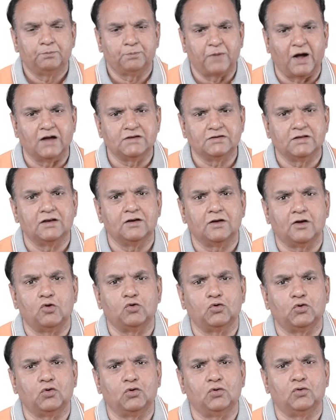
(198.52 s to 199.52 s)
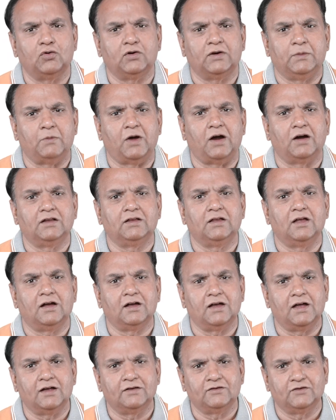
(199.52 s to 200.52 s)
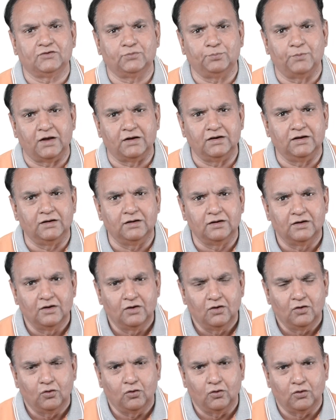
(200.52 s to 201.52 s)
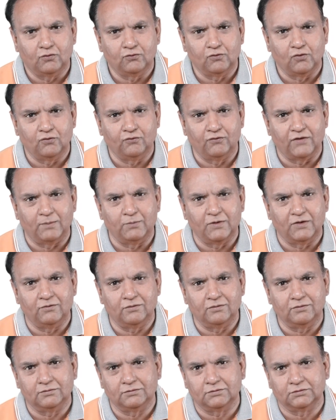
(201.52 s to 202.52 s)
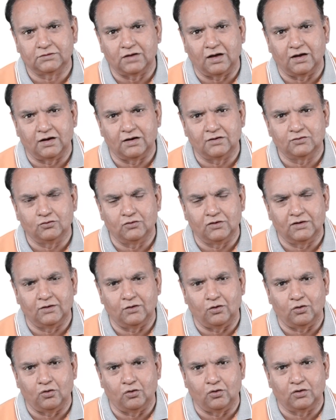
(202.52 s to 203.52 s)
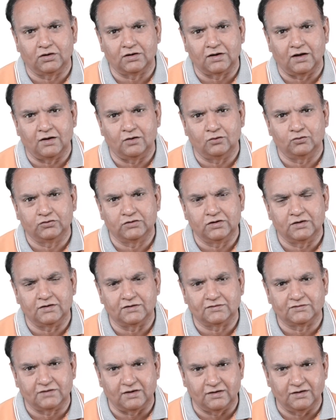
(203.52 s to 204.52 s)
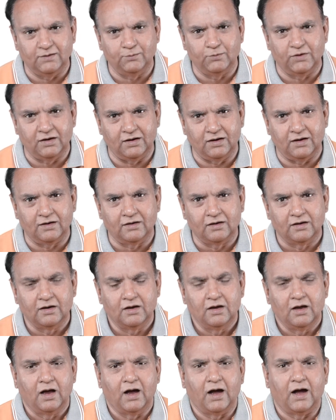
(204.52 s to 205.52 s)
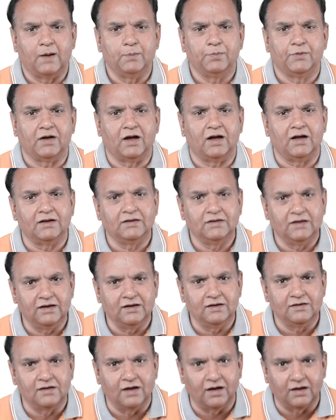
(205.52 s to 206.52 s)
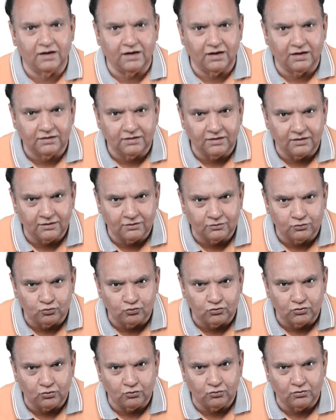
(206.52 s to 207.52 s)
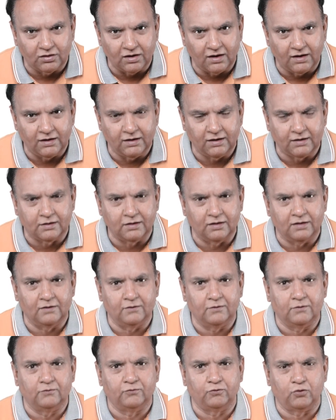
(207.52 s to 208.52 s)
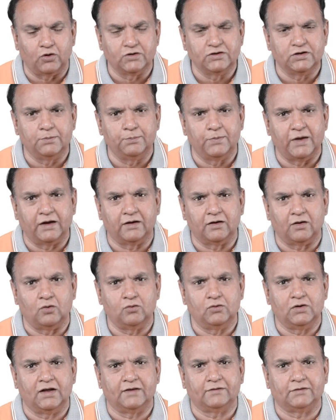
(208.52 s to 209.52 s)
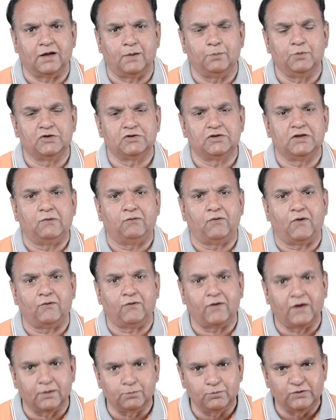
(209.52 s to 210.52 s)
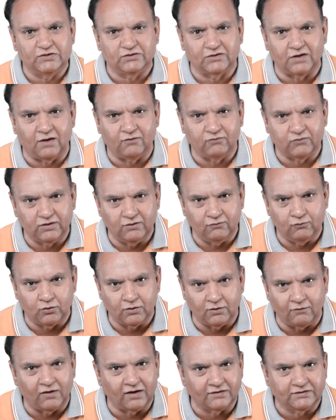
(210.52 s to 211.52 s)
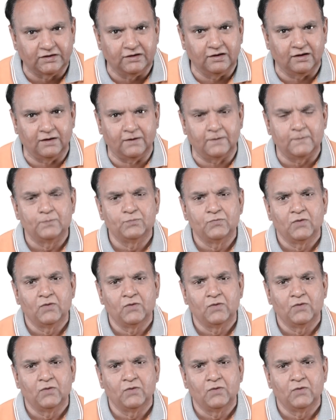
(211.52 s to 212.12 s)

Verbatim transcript: पाँच दिन का उनको रिमांड दिया गया जिसमानी और वो वेमन थाना जो है लाहौर का उसकी कस्टडी में है अब कहा यही जा रहा है कि चूंकि उनका एक फ़ौजी बैकग्राउंड है सबक चीफ़ ऑफ आर्मी स्टाफ की वो नवासी हैं